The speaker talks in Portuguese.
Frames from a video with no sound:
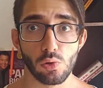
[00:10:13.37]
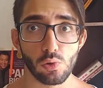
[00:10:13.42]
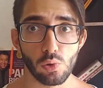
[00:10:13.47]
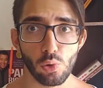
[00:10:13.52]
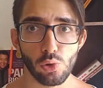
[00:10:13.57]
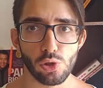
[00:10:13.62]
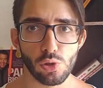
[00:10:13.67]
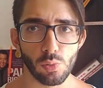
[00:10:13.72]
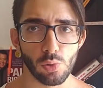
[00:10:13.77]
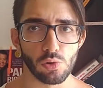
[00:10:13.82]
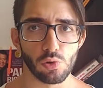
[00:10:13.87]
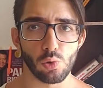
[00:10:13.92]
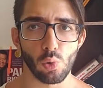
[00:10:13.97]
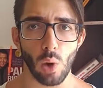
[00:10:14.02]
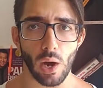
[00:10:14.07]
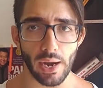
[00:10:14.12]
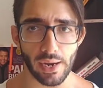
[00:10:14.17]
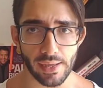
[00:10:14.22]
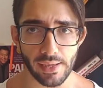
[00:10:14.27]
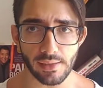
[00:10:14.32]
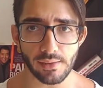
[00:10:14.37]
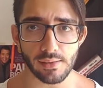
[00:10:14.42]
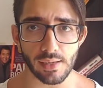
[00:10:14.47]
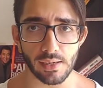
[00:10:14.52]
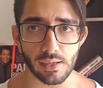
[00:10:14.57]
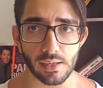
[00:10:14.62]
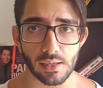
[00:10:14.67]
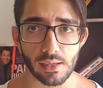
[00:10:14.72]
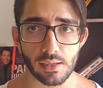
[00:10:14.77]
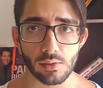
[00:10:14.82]
nos últimos
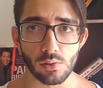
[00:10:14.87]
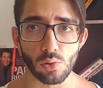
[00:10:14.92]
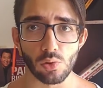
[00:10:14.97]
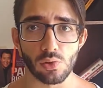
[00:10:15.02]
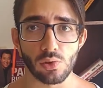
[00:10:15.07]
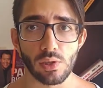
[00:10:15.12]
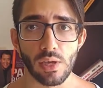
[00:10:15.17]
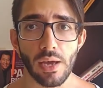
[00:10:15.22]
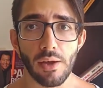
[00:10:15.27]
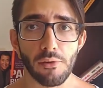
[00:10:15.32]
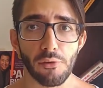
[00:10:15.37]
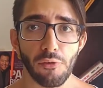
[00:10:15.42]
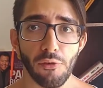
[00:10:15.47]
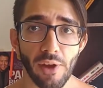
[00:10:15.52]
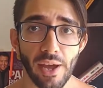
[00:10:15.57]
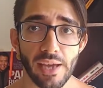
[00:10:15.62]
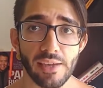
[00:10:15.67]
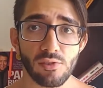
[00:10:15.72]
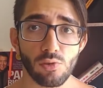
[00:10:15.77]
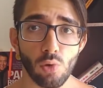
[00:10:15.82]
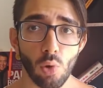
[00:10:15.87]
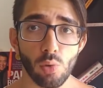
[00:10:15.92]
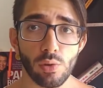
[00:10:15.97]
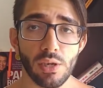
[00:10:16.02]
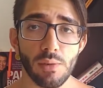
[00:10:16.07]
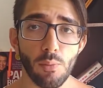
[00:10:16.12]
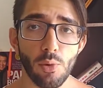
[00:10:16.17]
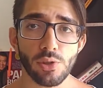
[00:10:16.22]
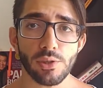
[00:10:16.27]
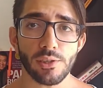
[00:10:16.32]
40 anos fez com
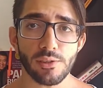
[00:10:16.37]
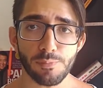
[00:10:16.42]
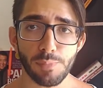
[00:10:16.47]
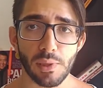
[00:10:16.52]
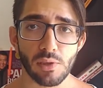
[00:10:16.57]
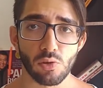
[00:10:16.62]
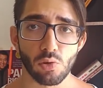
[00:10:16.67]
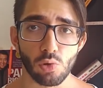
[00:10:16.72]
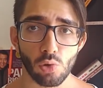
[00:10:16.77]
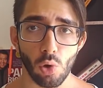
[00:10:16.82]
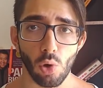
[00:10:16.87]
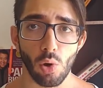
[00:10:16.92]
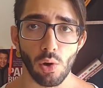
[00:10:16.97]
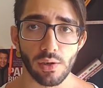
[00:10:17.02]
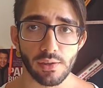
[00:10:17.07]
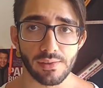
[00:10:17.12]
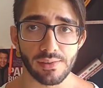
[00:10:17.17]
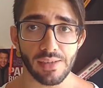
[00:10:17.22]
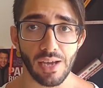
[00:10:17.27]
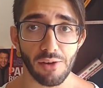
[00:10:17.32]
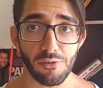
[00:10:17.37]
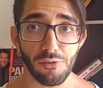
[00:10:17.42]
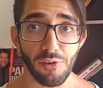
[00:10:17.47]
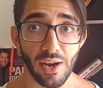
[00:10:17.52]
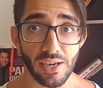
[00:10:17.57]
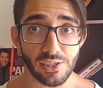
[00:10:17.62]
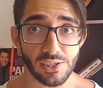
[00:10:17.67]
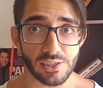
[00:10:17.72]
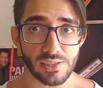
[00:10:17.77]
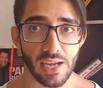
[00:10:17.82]
que muitas pessoas se
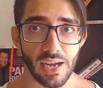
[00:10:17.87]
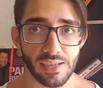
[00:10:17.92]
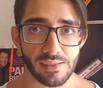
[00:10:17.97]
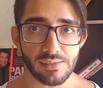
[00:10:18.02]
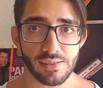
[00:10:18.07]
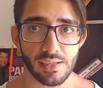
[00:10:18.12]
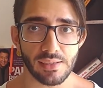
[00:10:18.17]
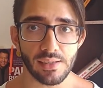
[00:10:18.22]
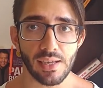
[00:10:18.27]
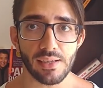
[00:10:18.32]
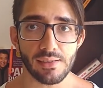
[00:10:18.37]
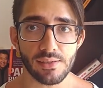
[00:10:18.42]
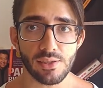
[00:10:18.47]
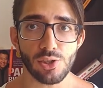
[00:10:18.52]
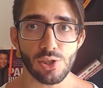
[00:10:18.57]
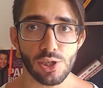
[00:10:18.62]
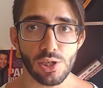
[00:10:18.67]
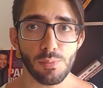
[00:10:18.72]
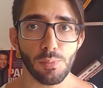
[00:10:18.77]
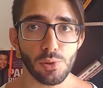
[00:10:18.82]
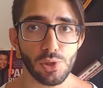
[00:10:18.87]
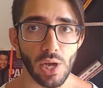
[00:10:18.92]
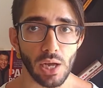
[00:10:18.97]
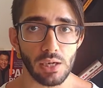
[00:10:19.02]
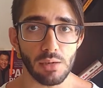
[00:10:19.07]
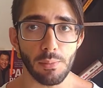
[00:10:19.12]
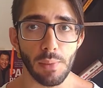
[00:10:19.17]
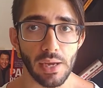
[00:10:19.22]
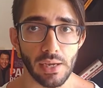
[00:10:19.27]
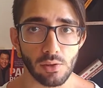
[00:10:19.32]
afastassem desse tipo de
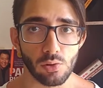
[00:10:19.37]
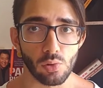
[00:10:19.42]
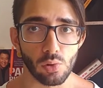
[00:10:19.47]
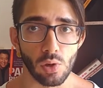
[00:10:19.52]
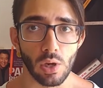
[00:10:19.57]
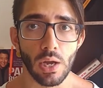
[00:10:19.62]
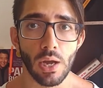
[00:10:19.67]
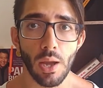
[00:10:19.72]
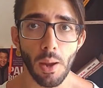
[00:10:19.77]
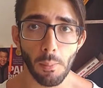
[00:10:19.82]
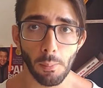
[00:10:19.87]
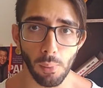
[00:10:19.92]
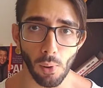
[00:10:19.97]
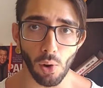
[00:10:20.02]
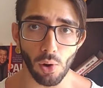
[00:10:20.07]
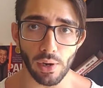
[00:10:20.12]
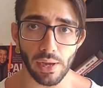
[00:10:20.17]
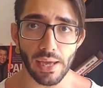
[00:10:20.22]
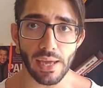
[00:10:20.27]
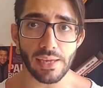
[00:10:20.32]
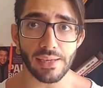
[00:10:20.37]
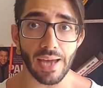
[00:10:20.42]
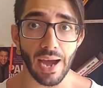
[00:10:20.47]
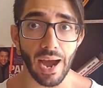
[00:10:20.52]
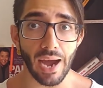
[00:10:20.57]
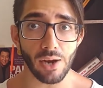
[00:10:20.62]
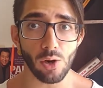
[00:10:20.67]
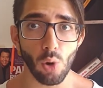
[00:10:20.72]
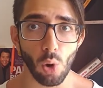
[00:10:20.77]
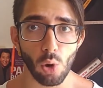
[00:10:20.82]
alimento.
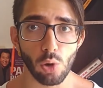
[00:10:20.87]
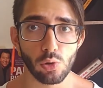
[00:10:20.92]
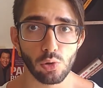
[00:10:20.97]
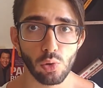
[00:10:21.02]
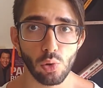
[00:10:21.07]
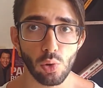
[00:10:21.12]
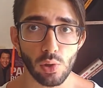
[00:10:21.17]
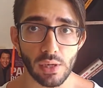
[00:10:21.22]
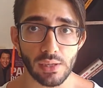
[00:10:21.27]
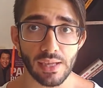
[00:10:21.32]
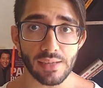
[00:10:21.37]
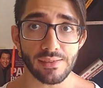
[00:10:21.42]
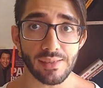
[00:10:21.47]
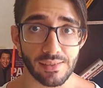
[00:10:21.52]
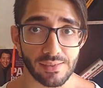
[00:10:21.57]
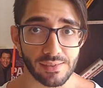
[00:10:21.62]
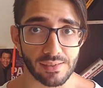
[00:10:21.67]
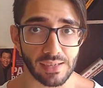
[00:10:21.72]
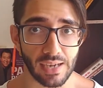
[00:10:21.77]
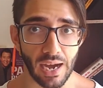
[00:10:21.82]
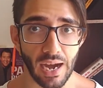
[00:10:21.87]
Porém, a gordura dessas